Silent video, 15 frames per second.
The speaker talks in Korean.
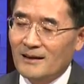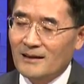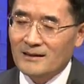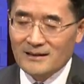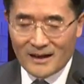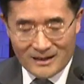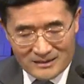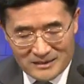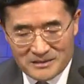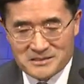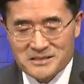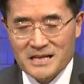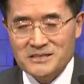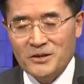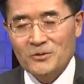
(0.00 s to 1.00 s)
그러나
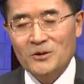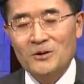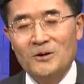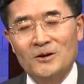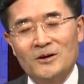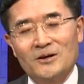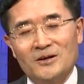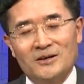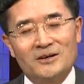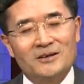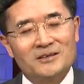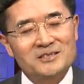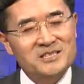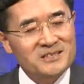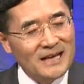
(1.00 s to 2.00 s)
그것에서도
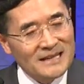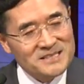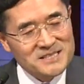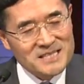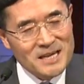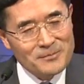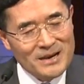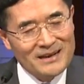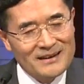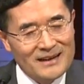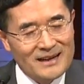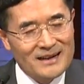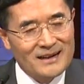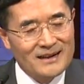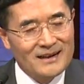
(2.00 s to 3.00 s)
지나치게
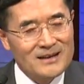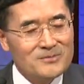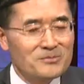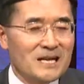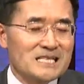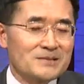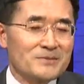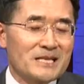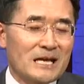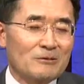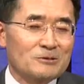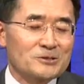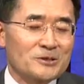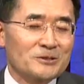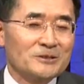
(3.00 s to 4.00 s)
말라 하는 말씀이
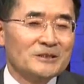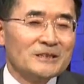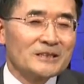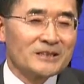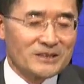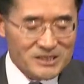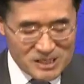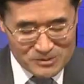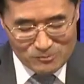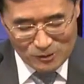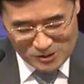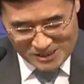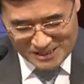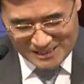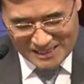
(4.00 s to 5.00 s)
나오죠. 그 뜻이
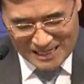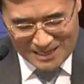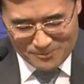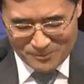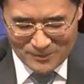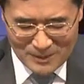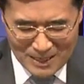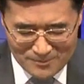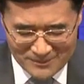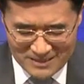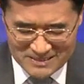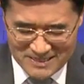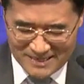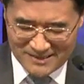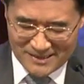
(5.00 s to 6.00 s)
무엇일까
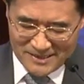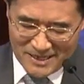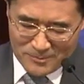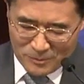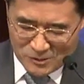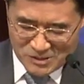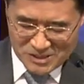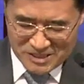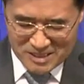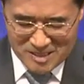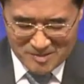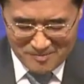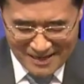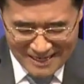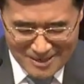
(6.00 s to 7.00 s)
함께 생각해
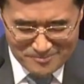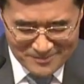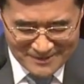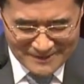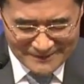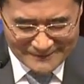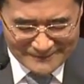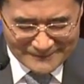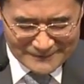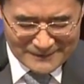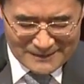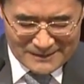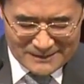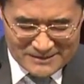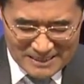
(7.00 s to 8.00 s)
보시기를 바랍니다.
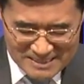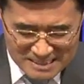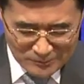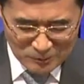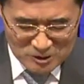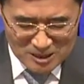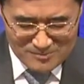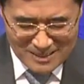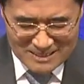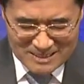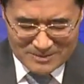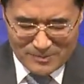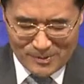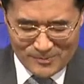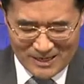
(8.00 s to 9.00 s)
자, 15절
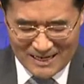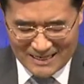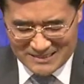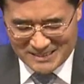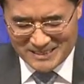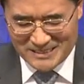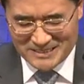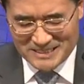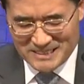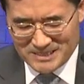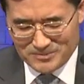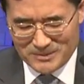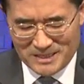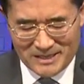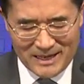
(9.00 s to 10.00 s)
말씀 한번 같이
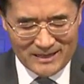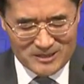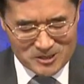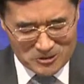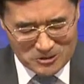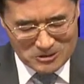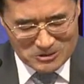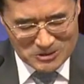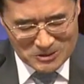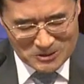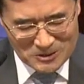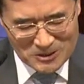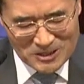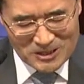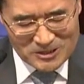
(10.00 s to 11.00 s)
읽겠습니다.
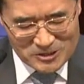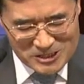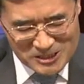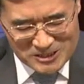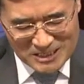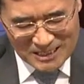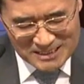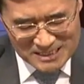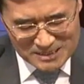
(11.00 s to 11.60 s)
전도서 7장